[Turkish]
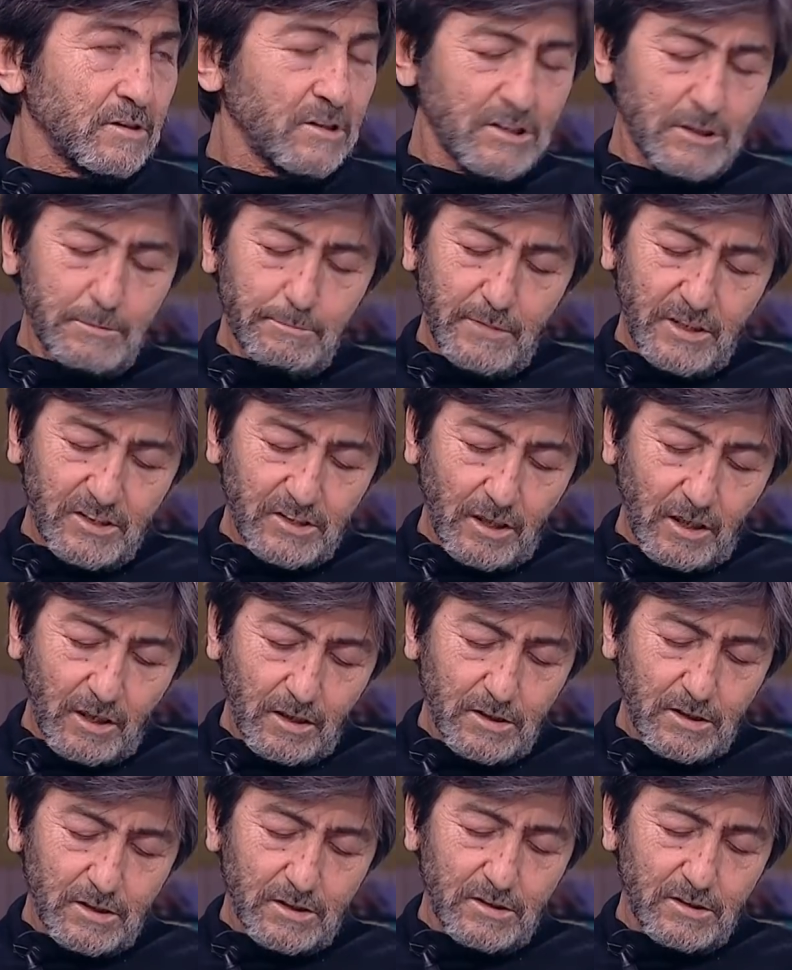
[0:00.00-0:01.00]
25
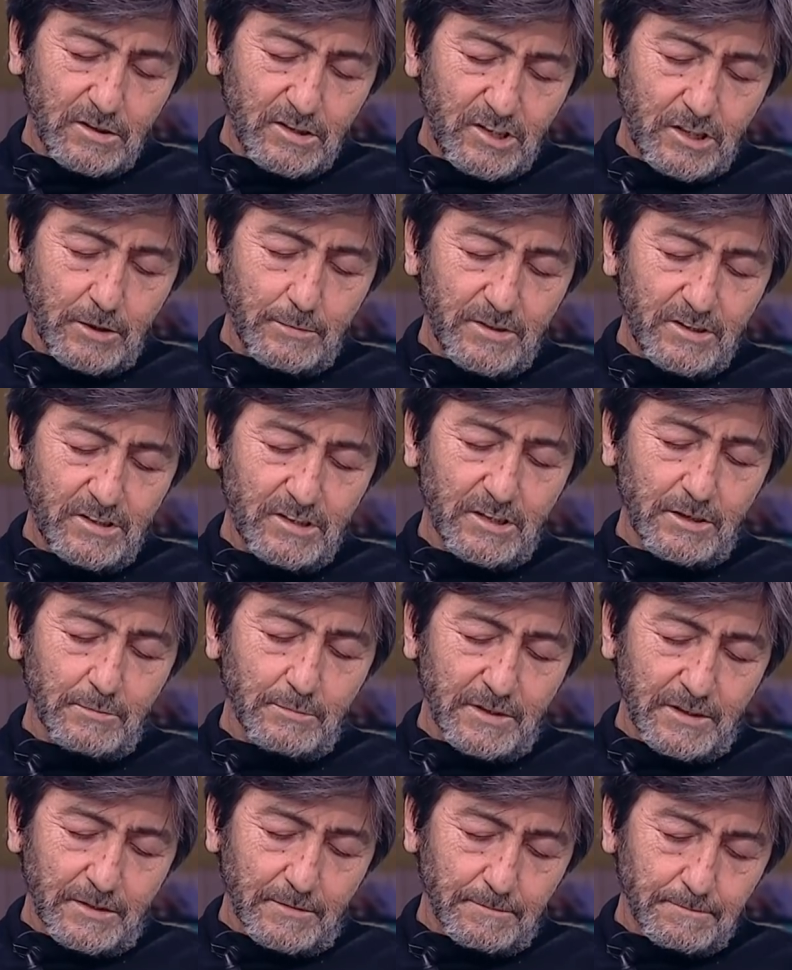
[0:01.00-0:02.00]
Aralık
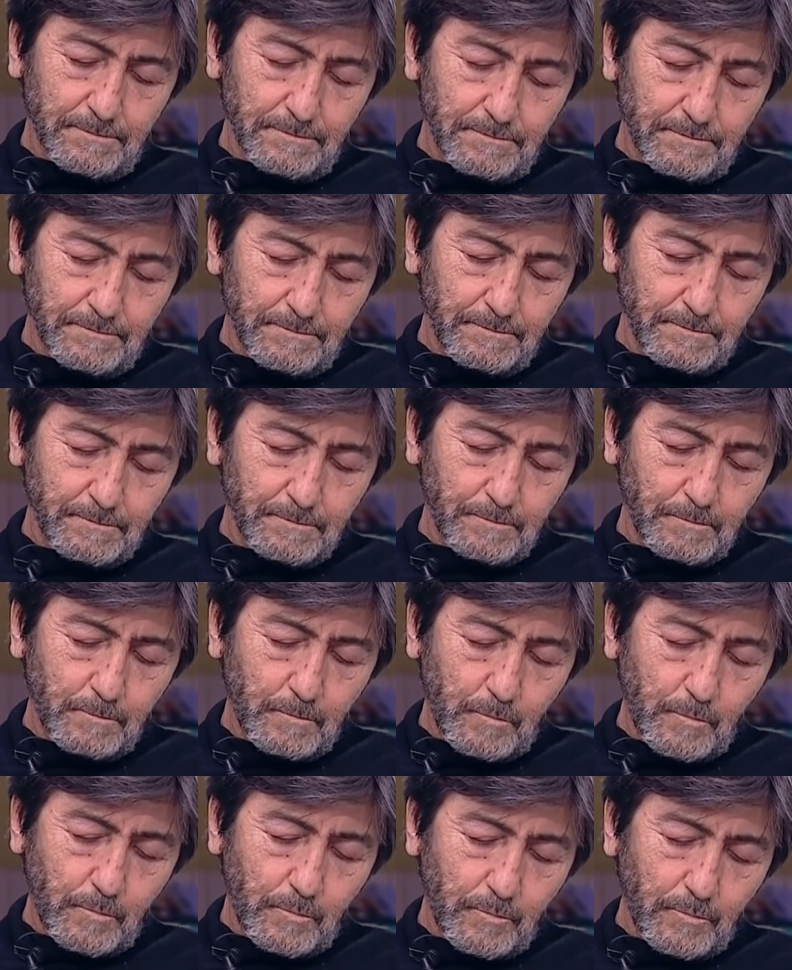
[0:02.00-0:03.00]
2020.
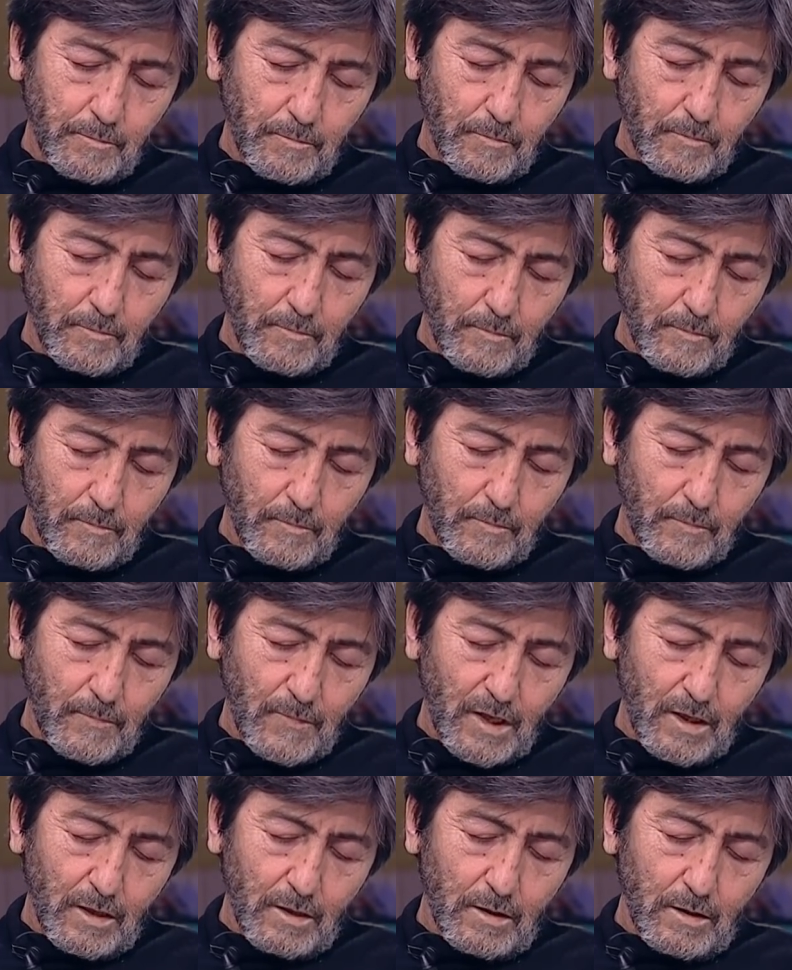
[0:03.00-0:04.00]
Evet.
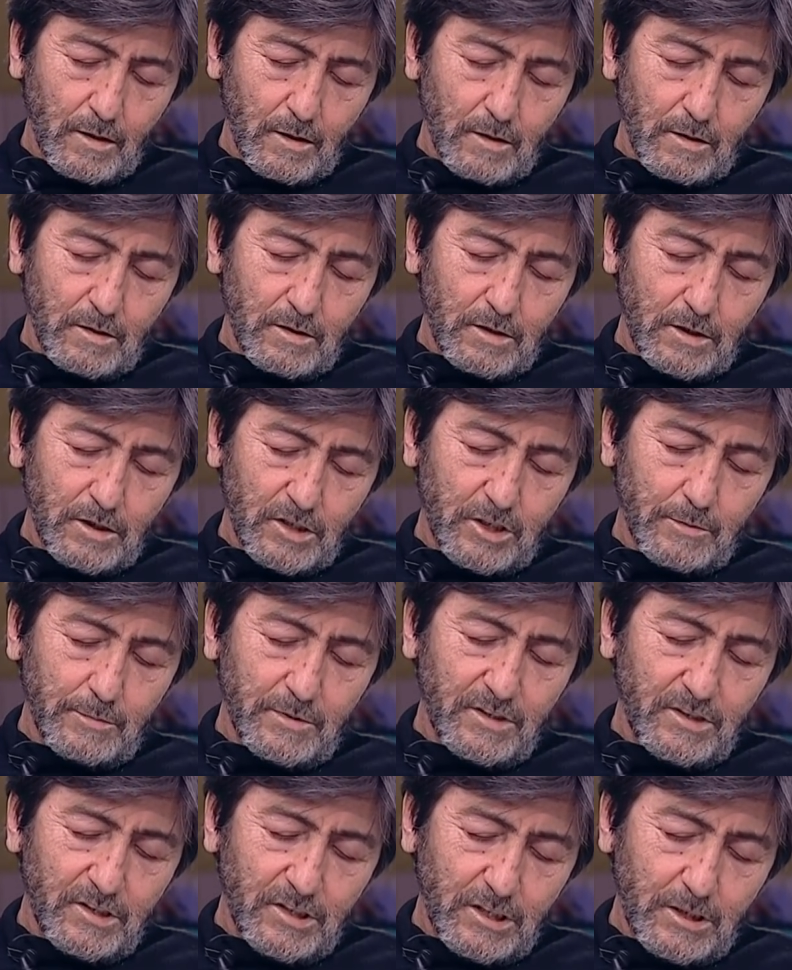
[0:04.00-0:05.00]

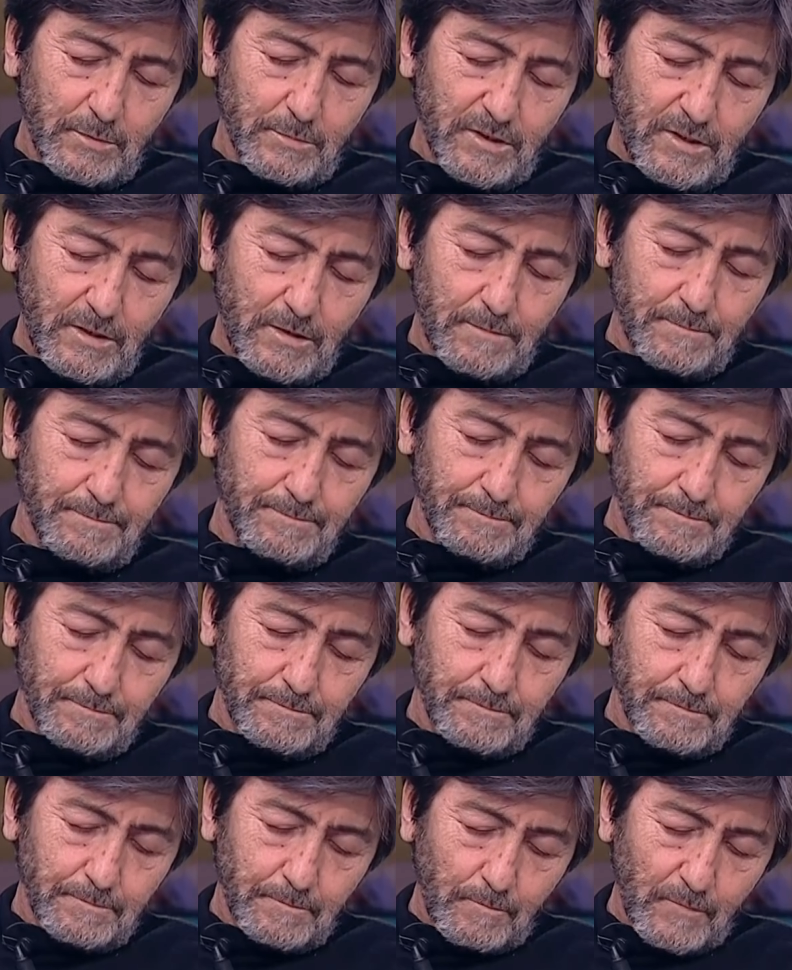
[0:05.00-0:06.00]
2020
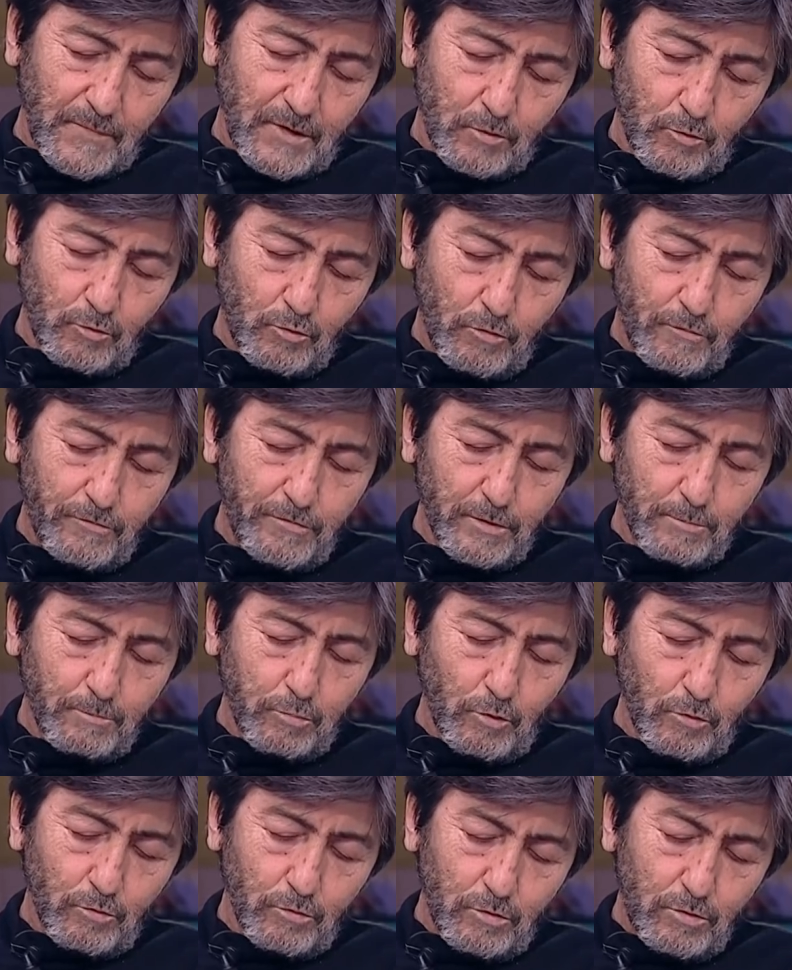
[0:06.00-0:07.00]
Türk
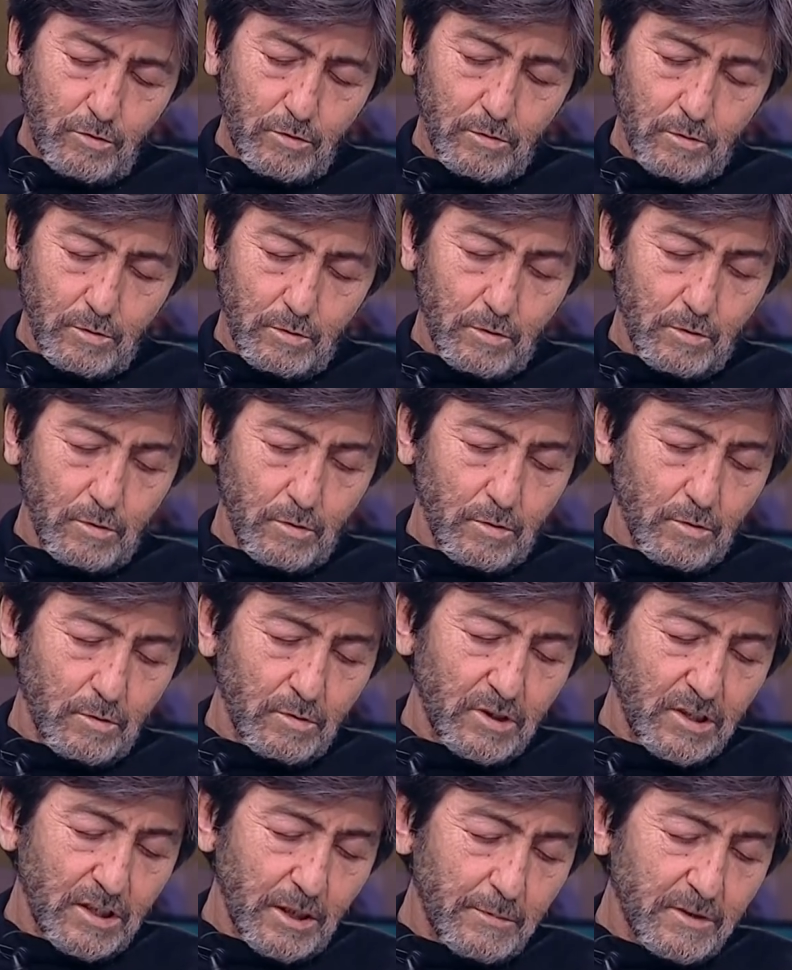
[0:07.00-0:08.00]
futbolunun
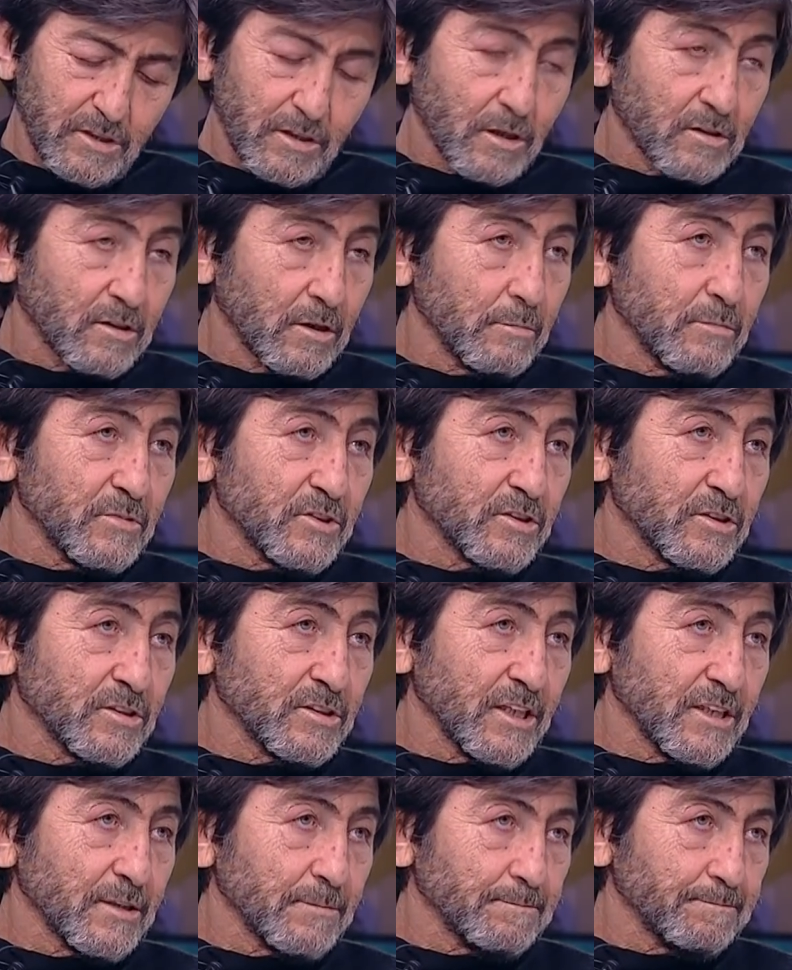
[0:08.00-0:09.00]
dinamit
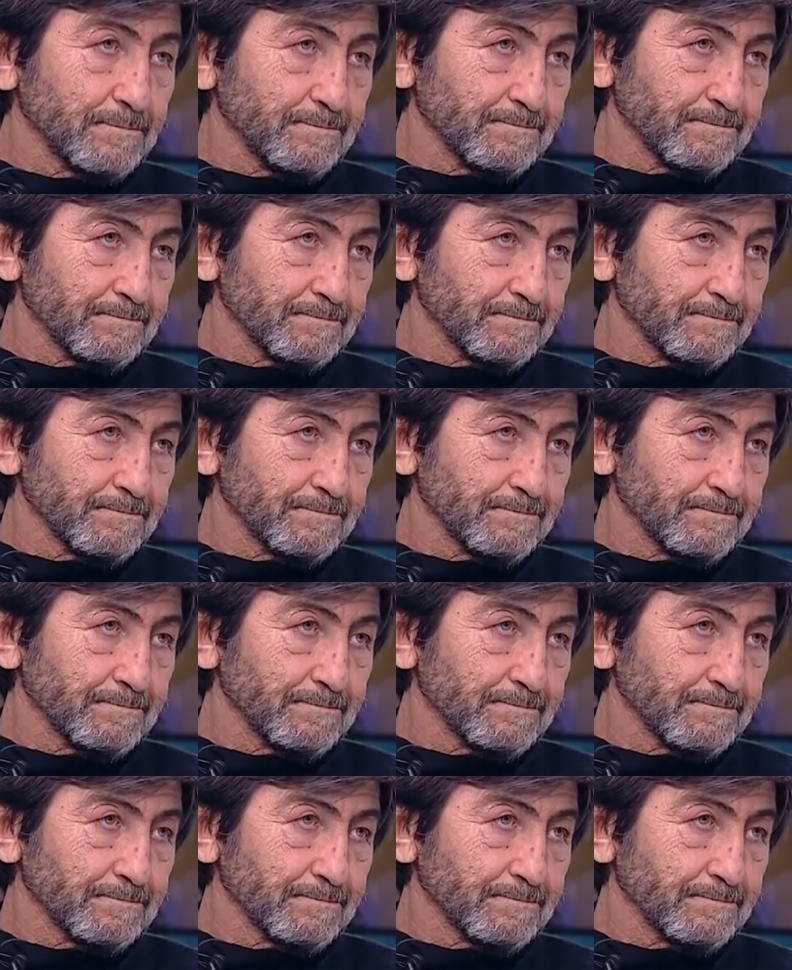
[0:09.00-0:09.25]
atılmıştır dedim.